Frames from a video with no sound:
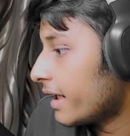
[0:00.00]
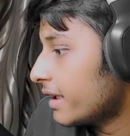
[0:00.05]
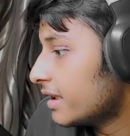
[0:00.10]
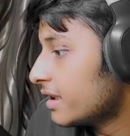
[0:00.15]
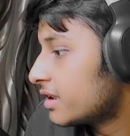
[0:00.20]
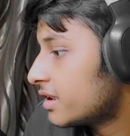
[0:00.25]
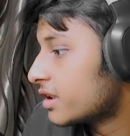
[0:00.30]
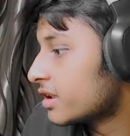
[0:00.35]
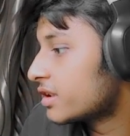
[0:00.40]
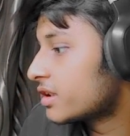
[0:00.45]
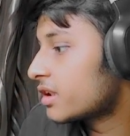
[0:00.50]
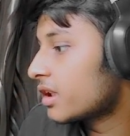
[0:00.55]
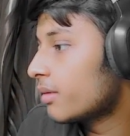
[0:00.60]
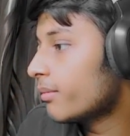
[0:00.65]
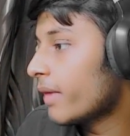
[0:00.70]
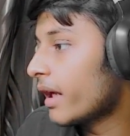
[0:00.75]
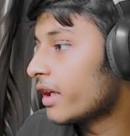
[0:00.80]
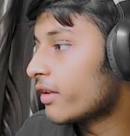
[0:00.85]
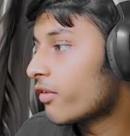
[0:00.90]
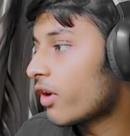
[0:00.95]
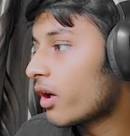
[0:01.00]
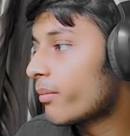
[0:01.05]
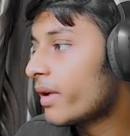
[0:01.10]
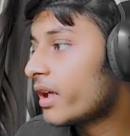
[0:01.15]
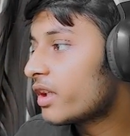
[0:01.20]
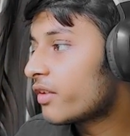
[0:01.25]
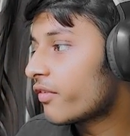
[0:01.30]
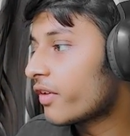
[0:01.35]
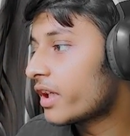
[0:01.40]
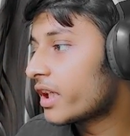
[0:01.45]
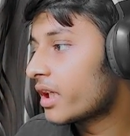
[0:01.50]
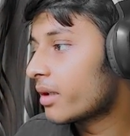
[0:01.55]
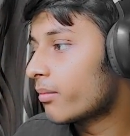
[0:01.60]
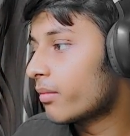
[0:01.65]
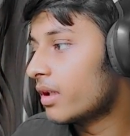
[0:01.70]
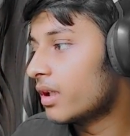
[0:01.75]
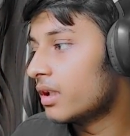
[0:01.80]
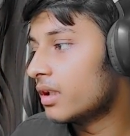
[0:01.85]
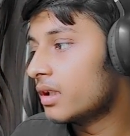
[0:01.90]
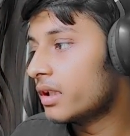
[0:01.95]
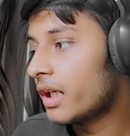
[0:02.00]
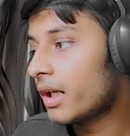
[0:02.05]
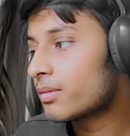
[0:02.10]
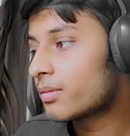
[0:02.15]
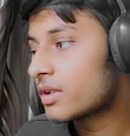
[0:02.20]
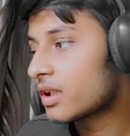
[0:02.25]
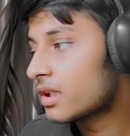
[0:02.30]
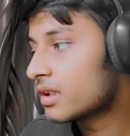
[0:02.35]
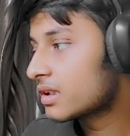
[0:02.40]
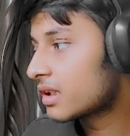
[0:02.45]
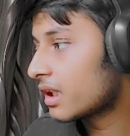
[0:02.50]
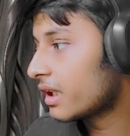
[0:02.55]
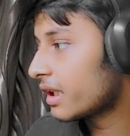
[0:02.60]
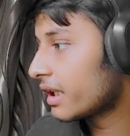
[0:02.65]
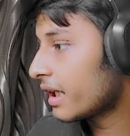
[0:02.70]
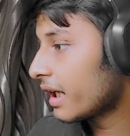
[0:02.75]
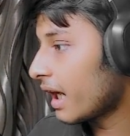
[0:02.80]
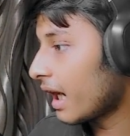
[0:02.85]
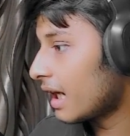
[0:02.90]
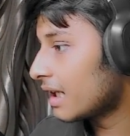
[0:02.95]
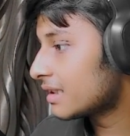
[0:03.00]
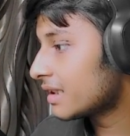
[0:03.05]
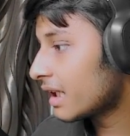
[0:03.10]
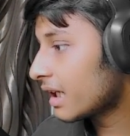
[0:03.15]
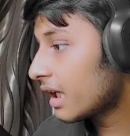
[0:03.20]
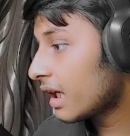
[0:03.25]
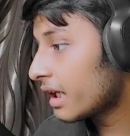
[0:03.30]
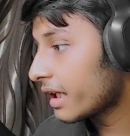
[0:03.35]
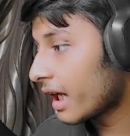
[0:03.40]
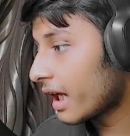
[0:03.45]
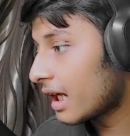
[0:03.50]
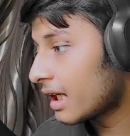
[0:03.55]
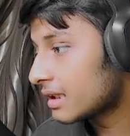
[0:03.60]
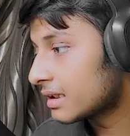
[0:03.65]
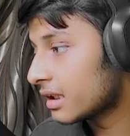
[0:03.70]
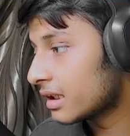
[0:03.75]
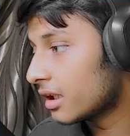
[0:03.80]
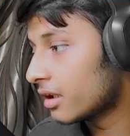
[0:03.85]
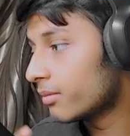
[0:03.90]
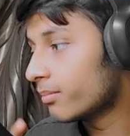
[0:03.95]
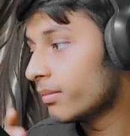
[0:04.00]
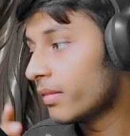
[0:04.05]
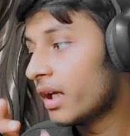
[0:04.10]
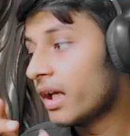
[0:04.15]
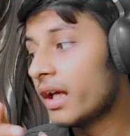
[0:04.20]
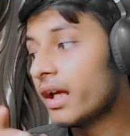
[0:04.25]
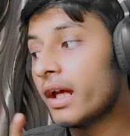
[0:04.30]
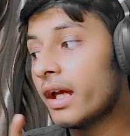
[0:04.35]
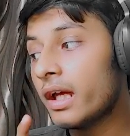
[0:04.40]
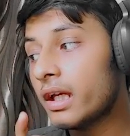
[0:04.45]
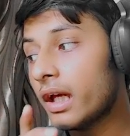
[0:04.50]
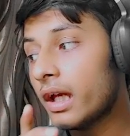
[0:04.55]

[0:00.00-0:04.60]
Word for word: एडिट सिस्टम एनवायरमेंट वेरिएबल ये आप सर्च करेंगे आ जाएगा यहाँ से हम